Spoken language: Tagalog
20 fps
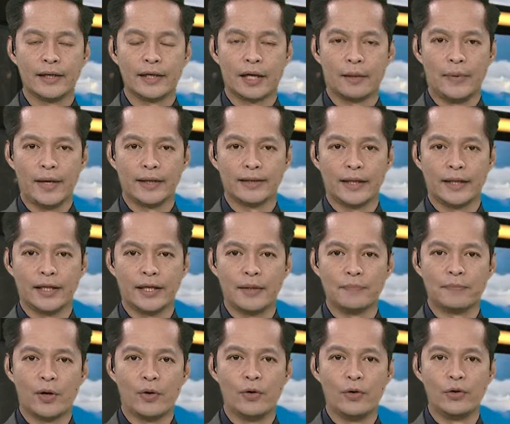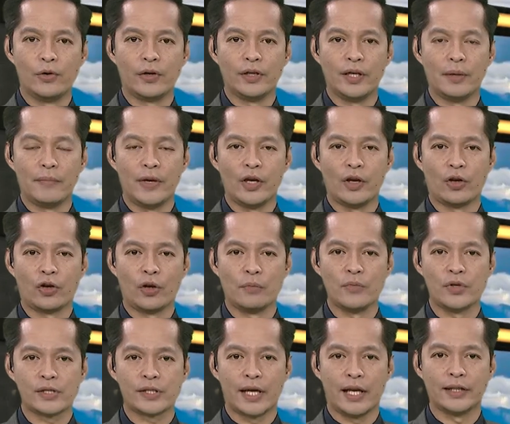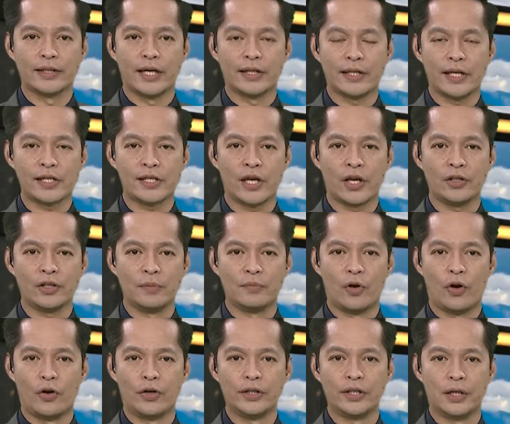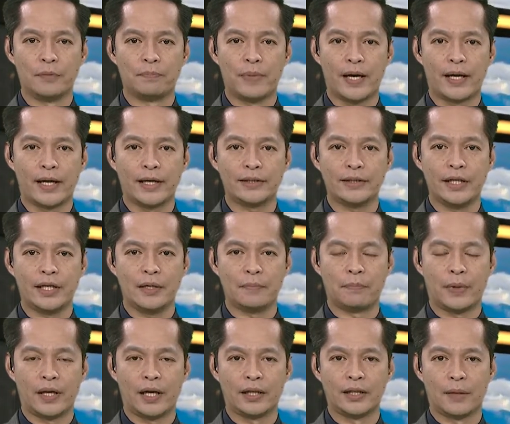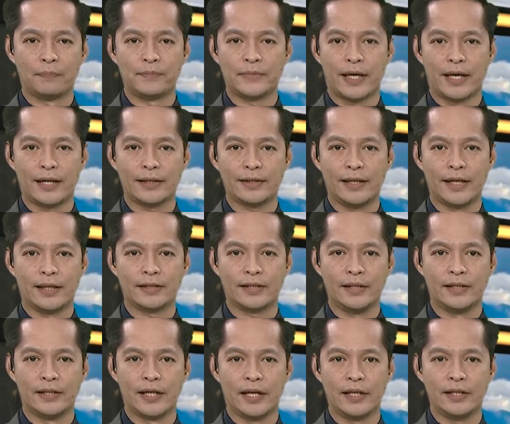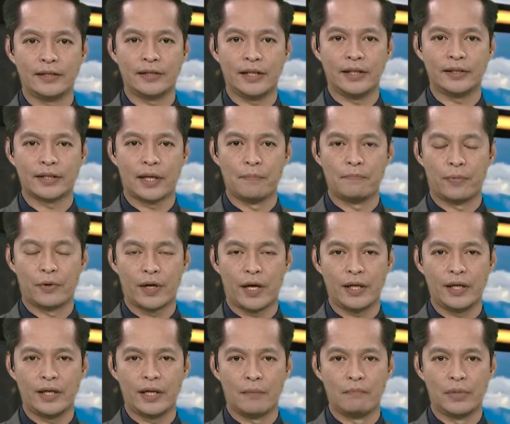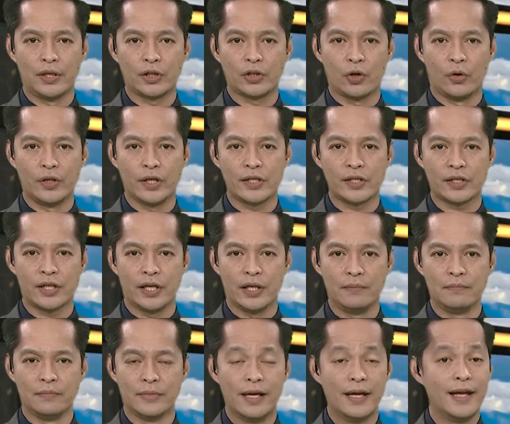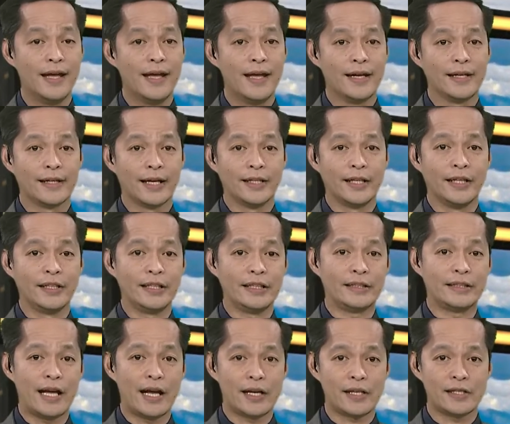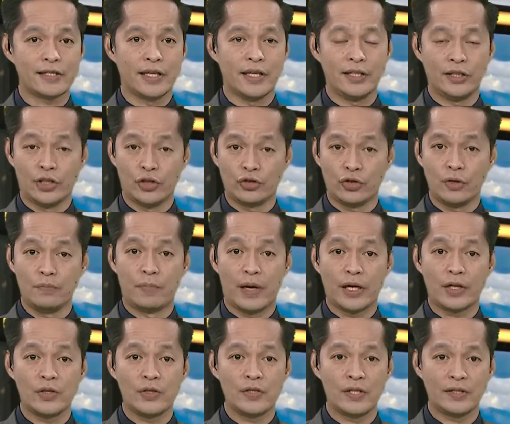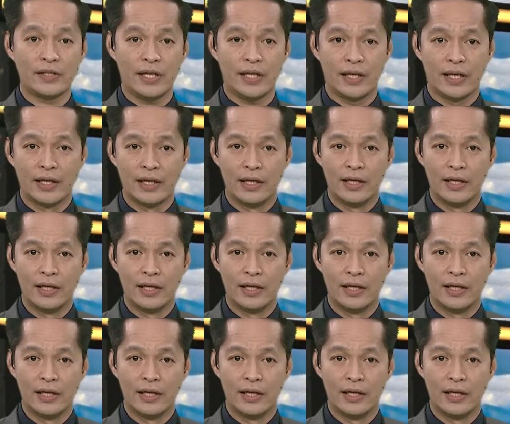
Kabayatan na ng ipaulog ni Mayor Romeo Saldat Executive Order para iti panangadaptar ti Latinidad iti Temporary Number Coding Scheme kada iti taxi dito'y Baguio City.